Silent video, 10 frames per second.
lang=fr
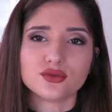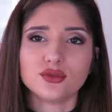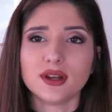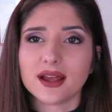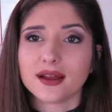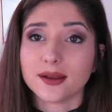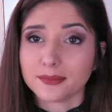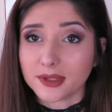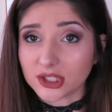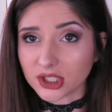vous la
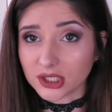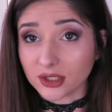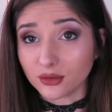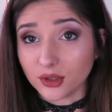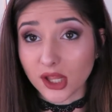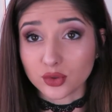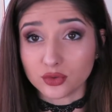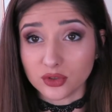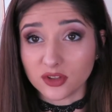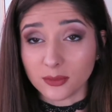mettrai là tout
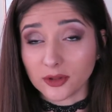de suite